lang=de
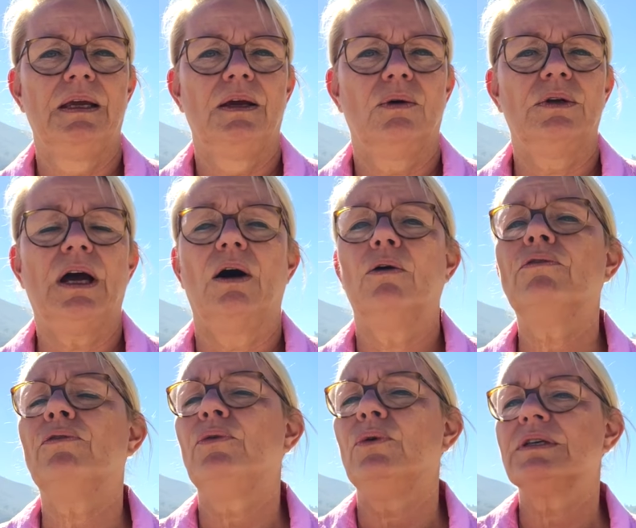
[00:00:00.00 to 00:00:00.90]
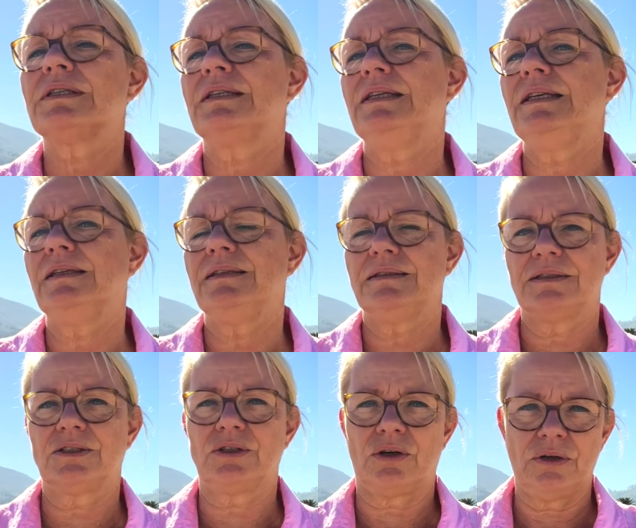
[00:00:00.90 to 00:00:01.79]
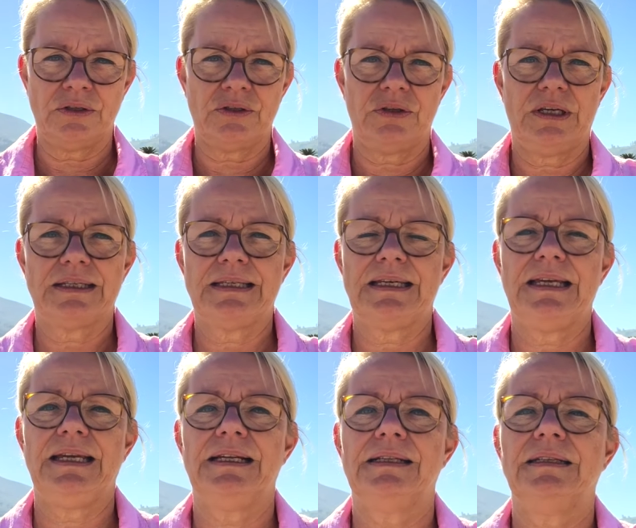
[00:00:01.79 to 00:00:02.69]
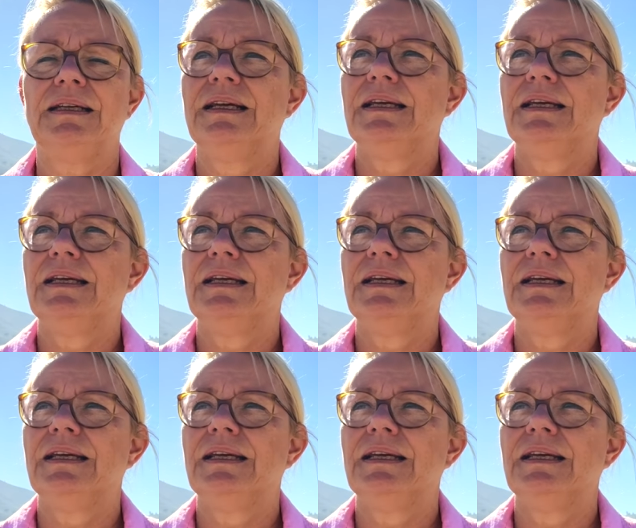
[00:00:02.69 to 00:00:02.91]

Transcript: und aufhörst, dir diese Story zu erzählen,